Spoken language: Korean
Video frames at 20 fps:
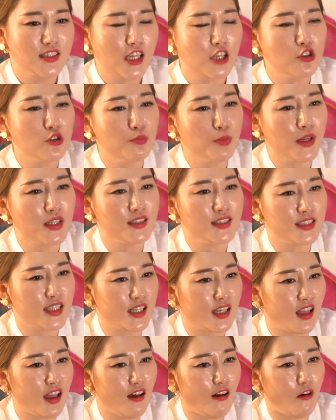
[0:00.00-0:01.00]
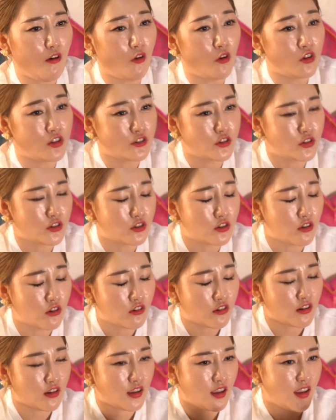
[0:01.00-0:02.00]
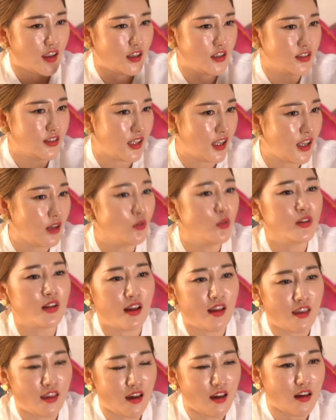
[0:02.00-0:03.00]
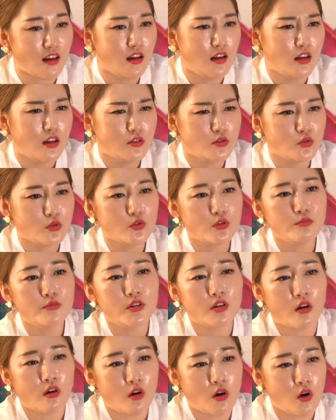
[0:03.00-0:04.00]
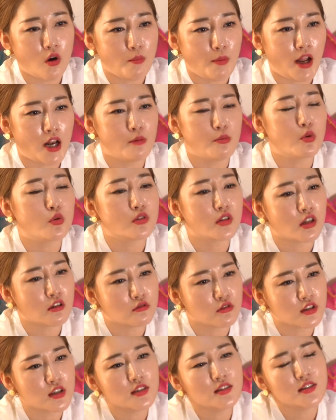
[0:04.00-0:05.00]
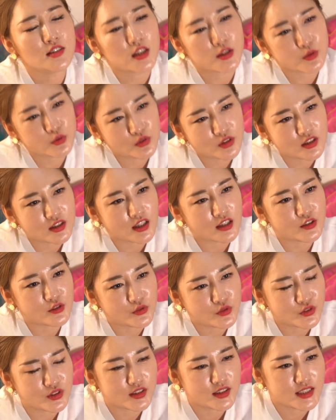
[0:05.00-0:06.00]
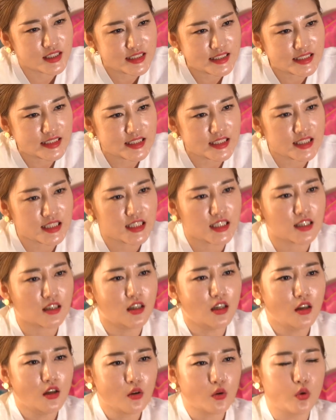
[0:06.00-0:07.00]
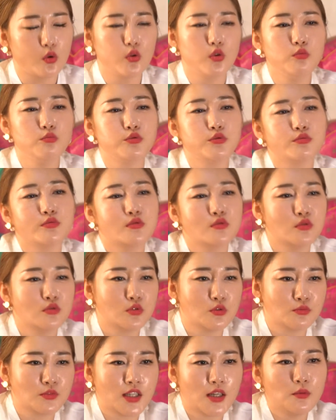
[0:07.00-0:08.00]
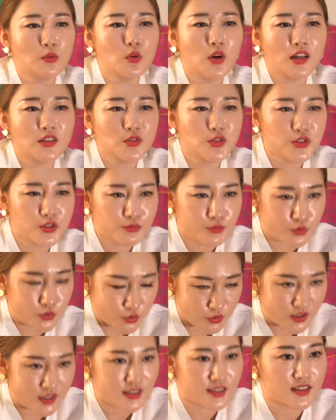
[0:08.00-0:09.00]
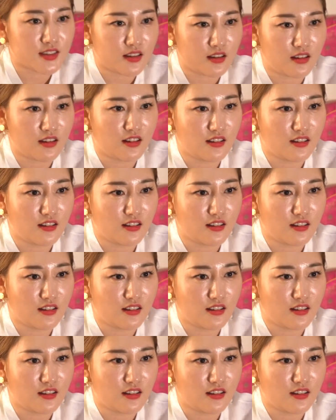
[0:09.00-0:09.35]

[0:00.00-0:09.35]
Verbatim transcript: 사주팔자가 어떻게 타고나야 조금 더 발복되고 큰 자손이 될 수 있는지 네. 그런 부분도 좀 참고하셨으면 좋겠어요.